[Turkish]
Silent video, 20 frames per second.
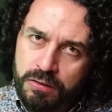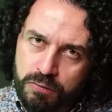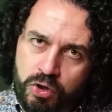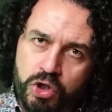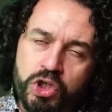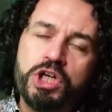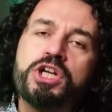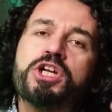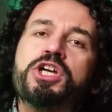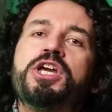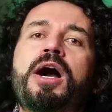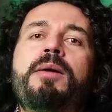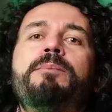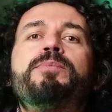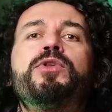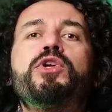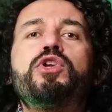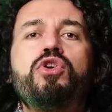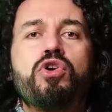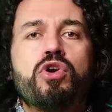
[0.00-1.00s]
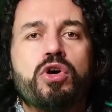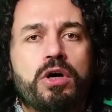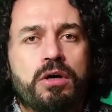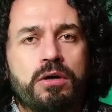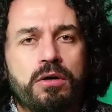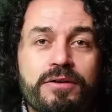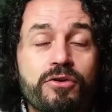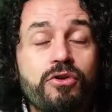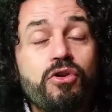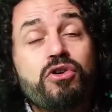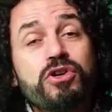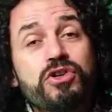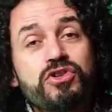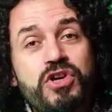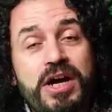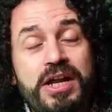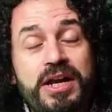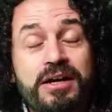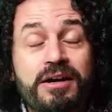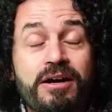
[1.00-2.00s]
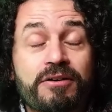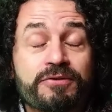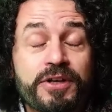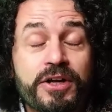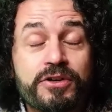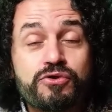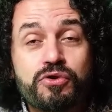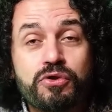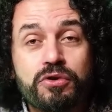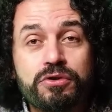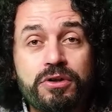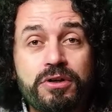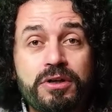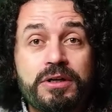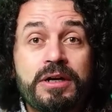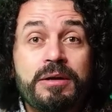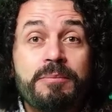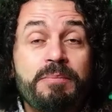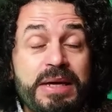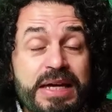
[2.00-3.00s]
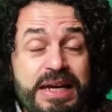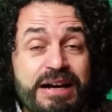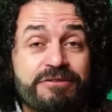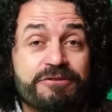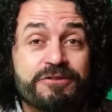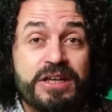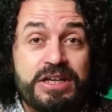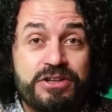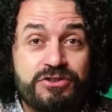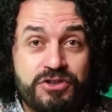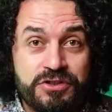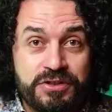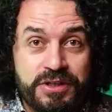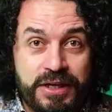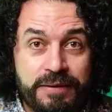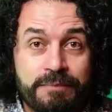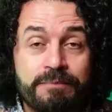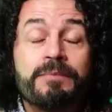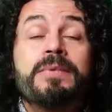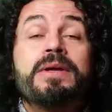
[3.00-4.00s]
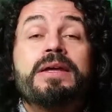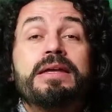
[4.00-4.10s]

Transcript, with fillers: 40 yaptırıyor. Diyor ki Canan Kaftancıoğlu bir hafta içinde